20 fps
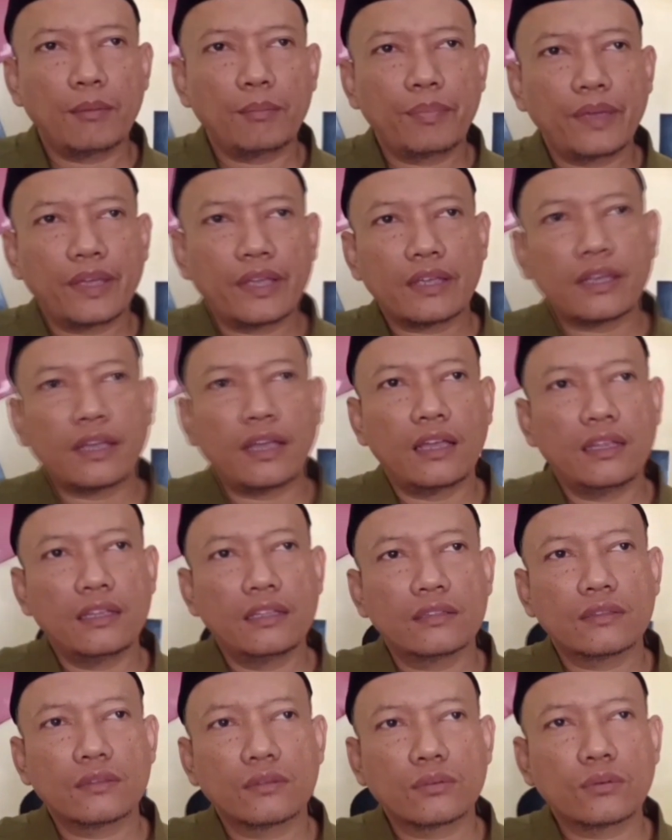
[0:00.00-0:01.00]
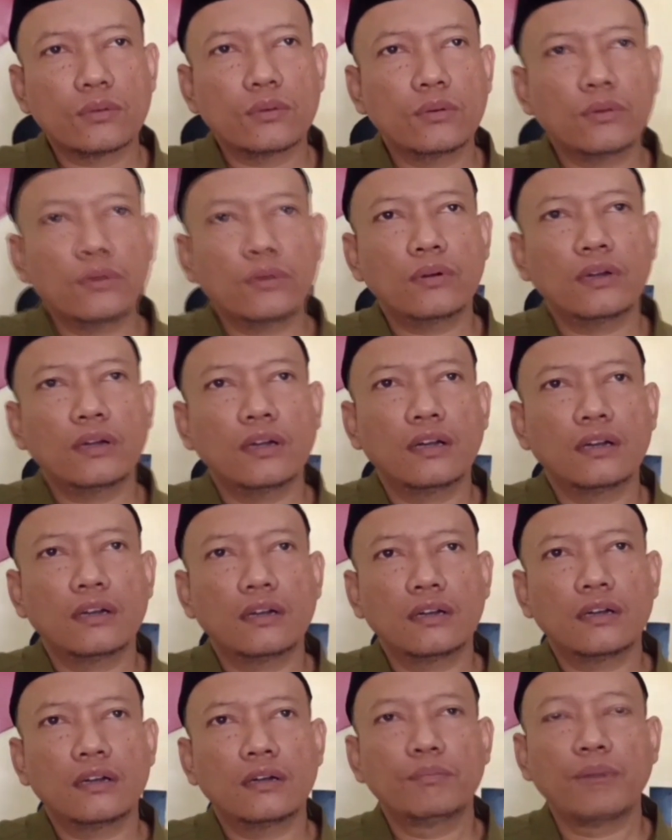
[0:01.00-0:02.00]
APK itu
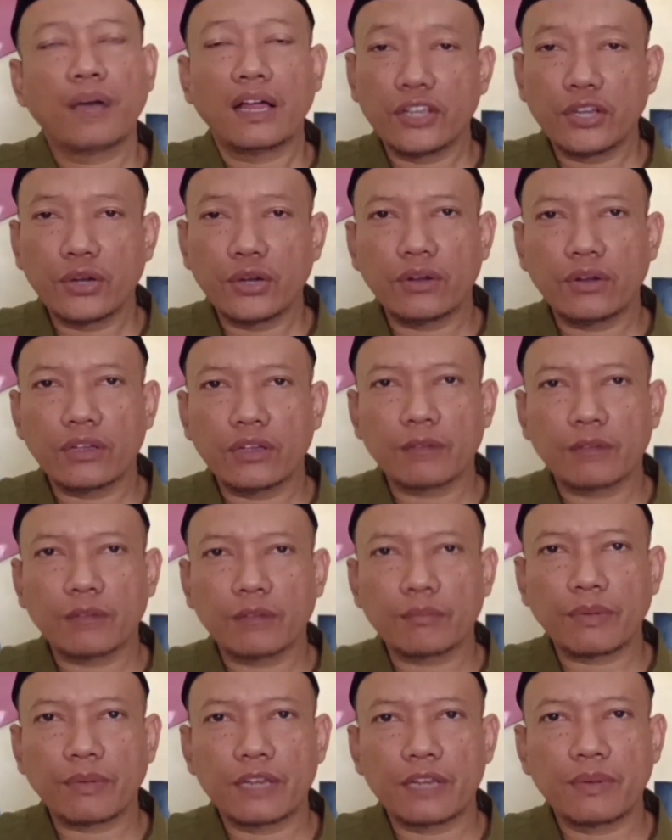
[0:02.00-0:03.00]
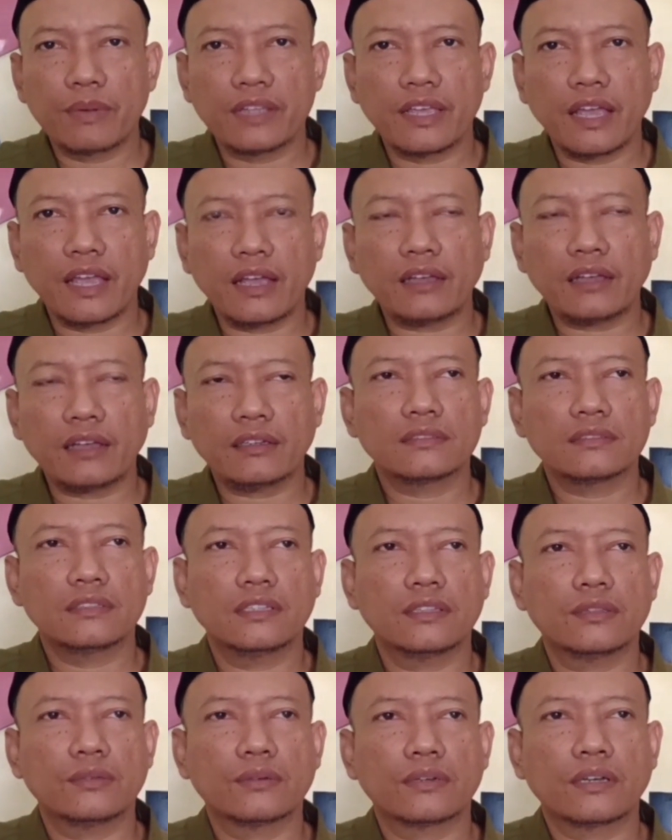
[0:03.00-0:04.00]
e, baliho yang paling banyak,
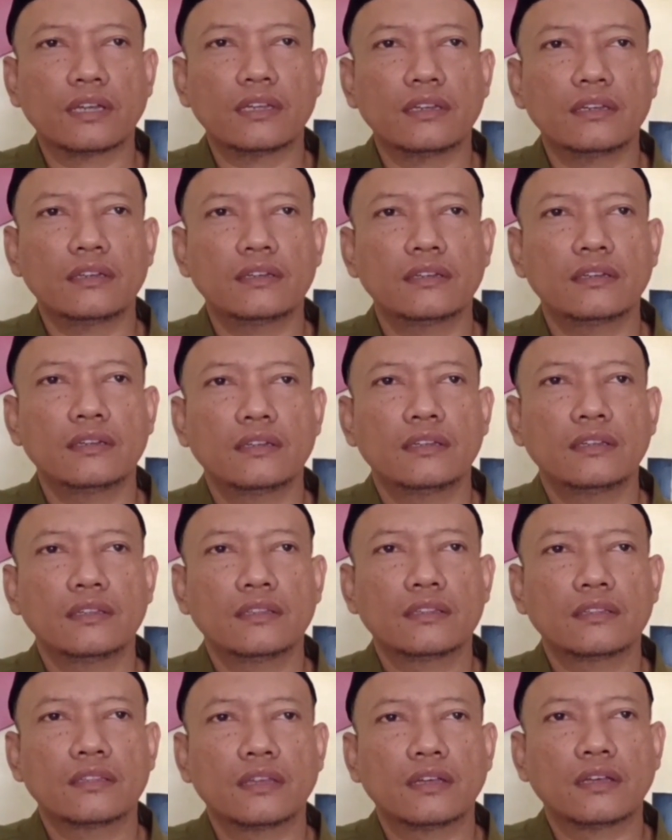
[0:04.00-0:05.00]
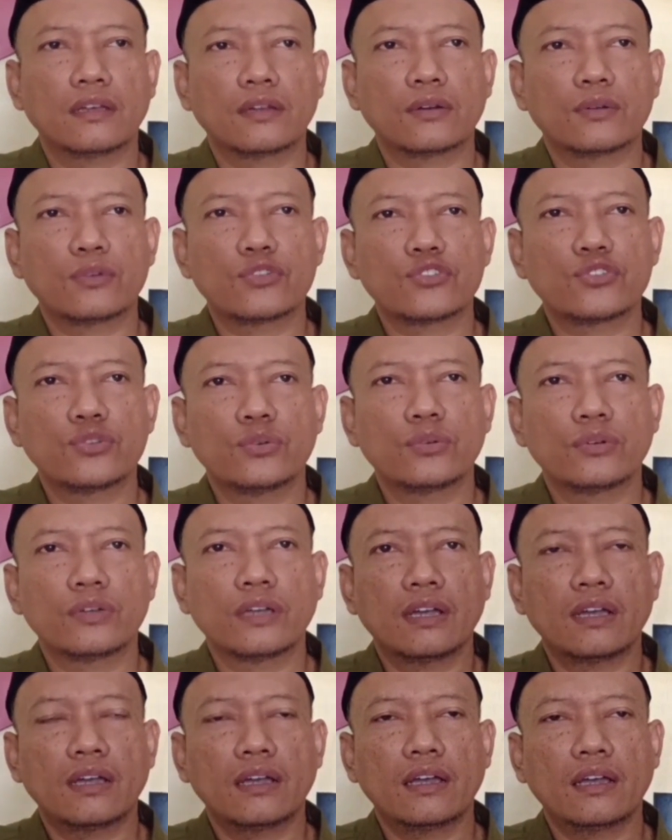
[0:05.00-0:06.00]
gitu. terus
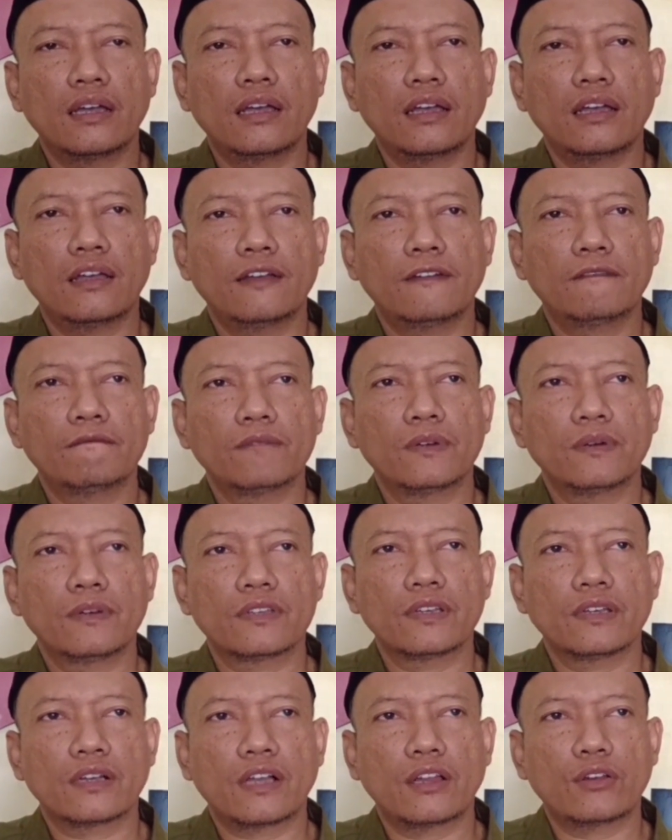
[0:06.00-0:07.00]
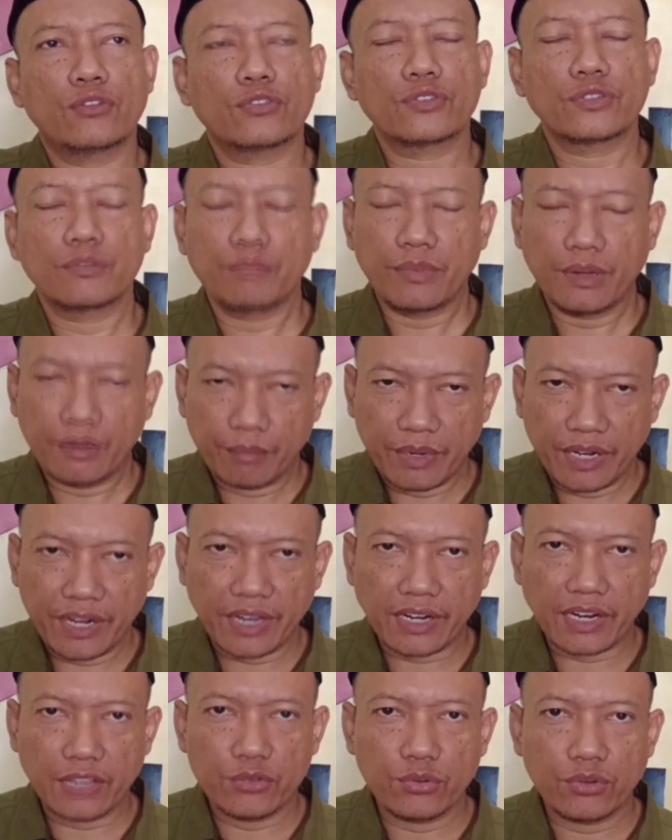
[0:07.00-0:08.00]
juga kalau eh,
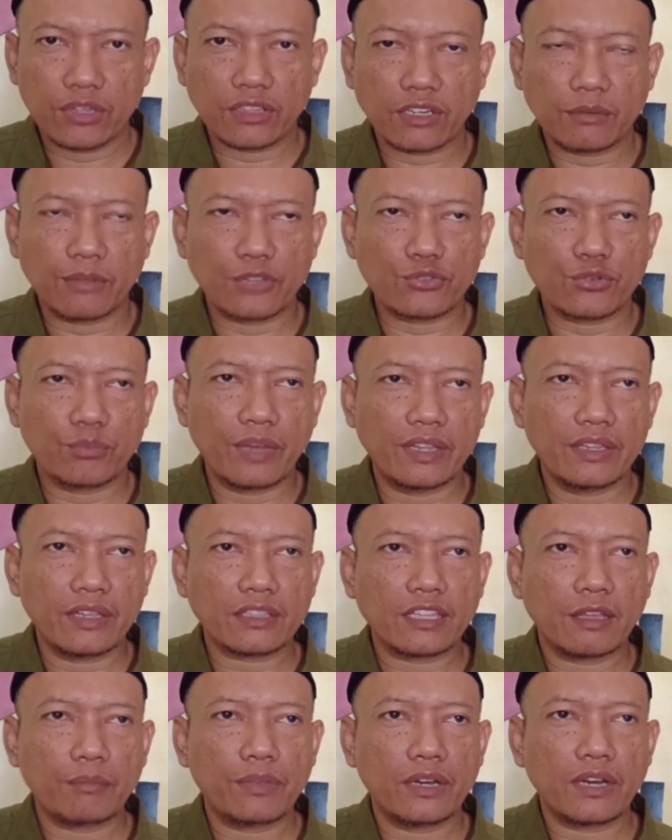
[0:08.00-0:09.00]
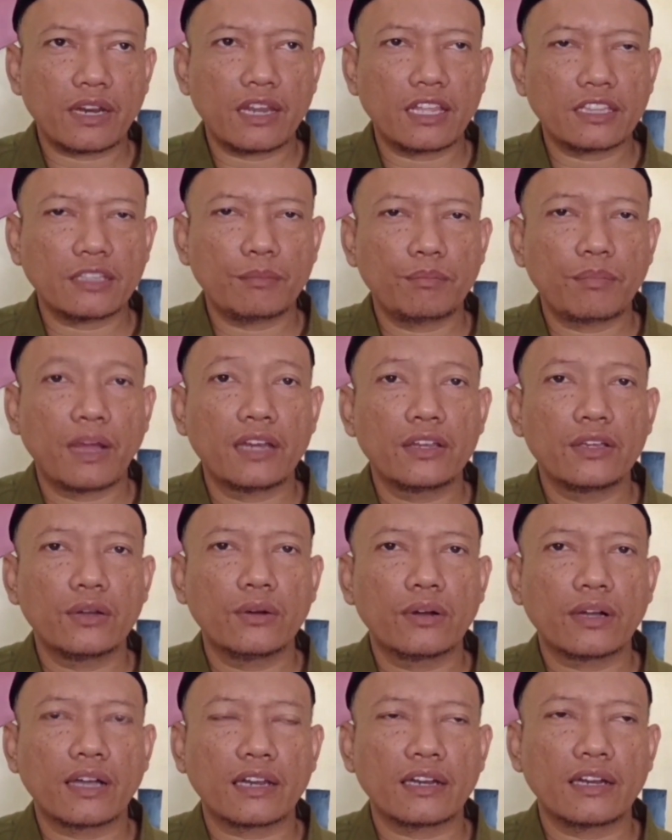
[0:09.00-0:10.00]
bendera juga termasuk banyak, tapi relatif
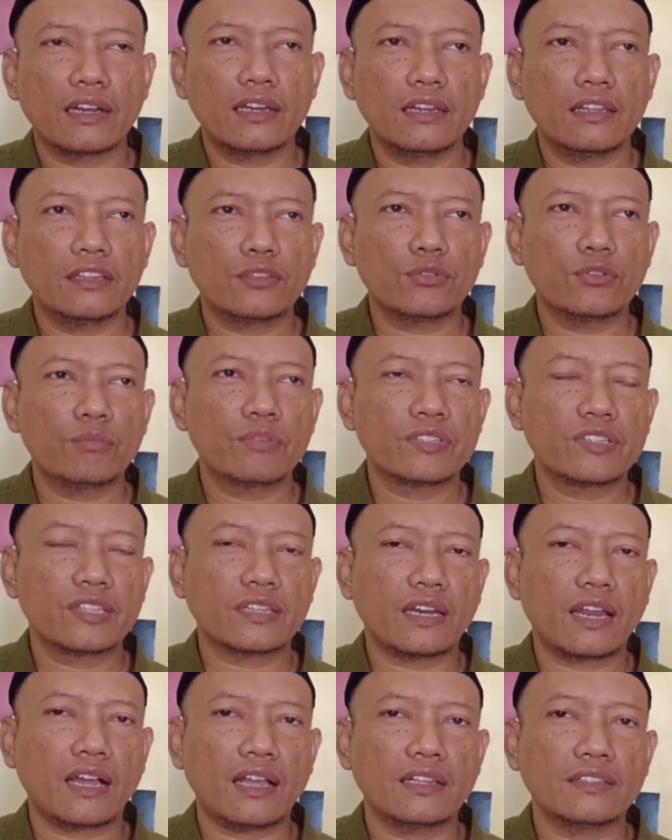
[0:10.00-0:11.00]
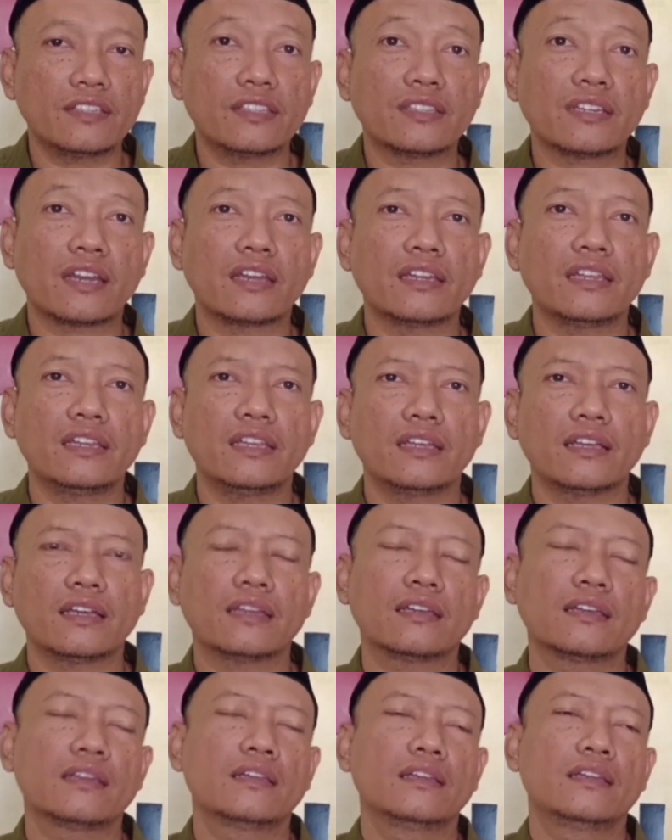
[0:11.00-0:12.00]
baliho karena itu mencerahkan citra diri
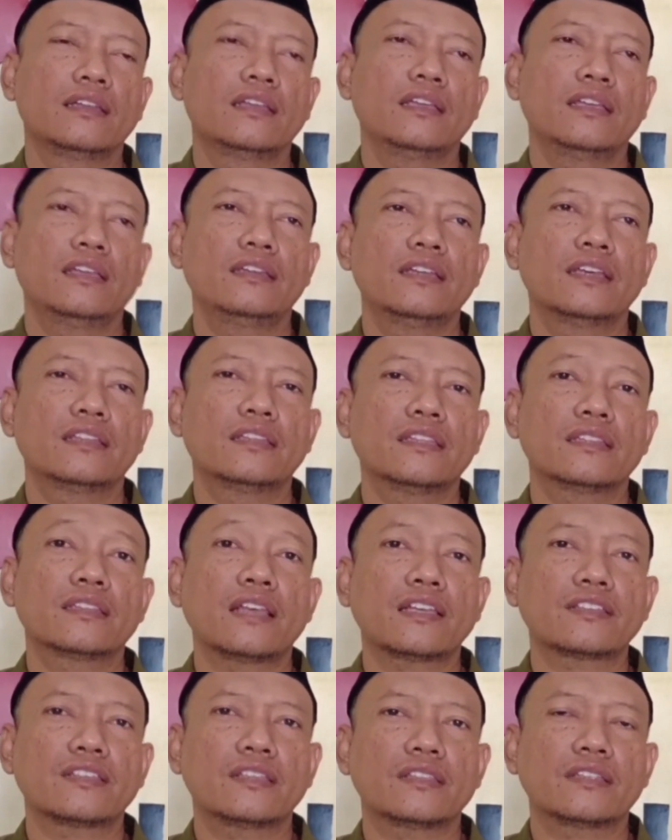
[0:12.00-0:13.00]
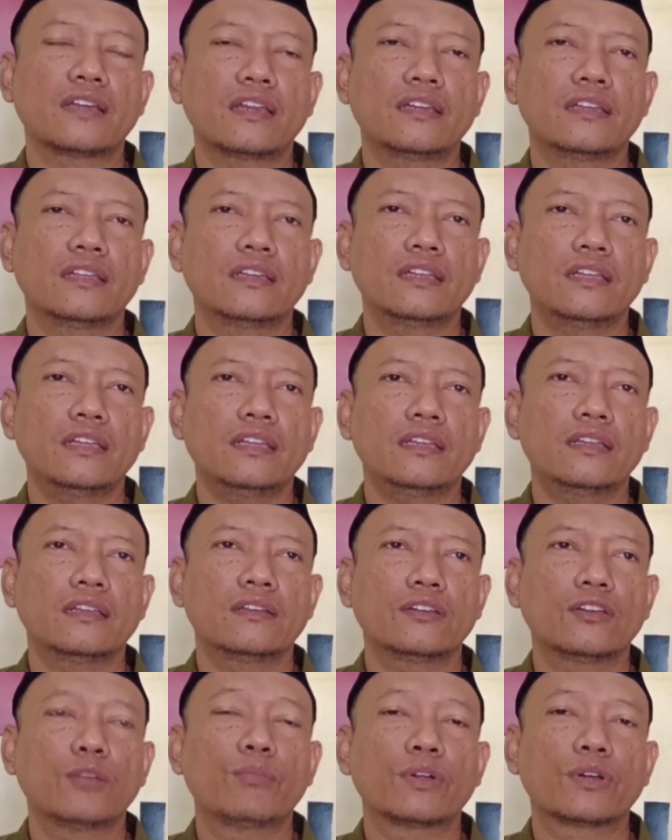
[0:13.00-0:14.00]
kan, identitas citra diri,
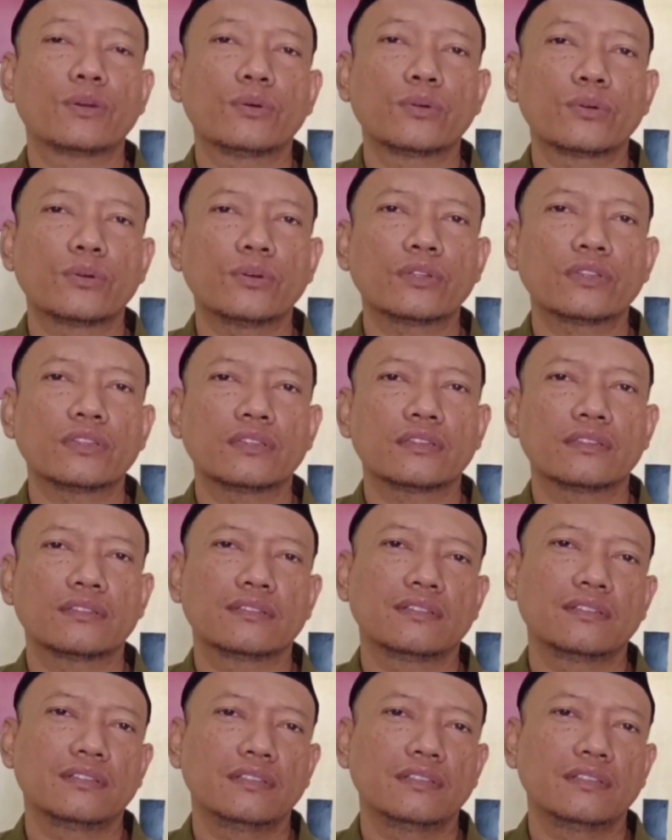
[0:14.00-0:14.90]
nomor urut,